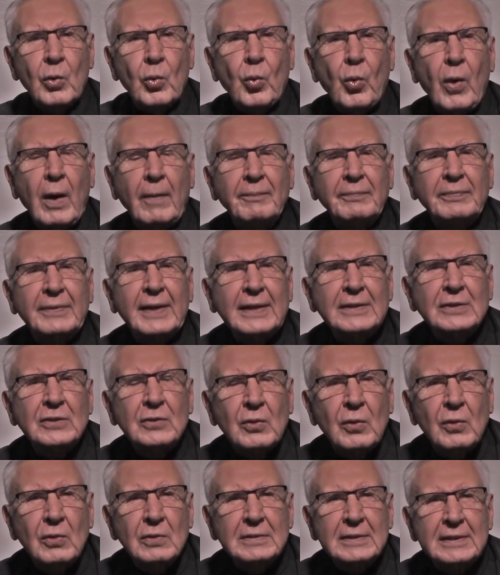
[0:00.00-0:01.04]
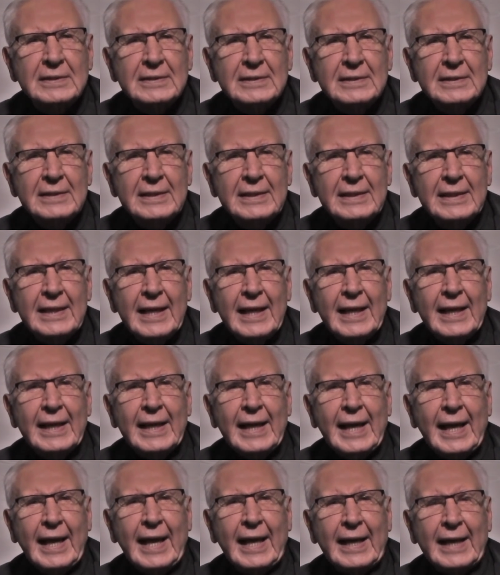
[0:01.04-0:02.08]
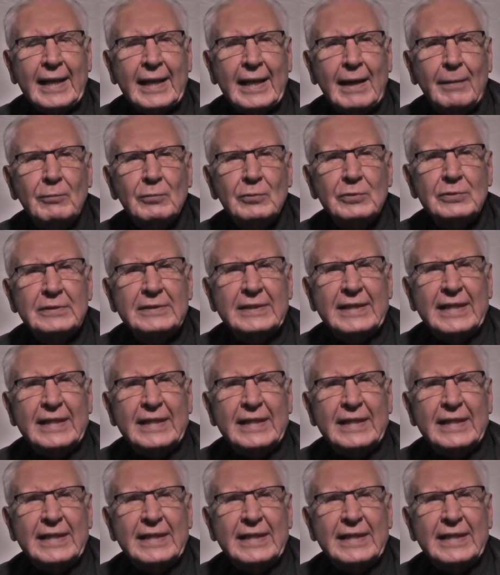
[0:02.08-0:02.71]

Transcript: Cuántas cosas heredamos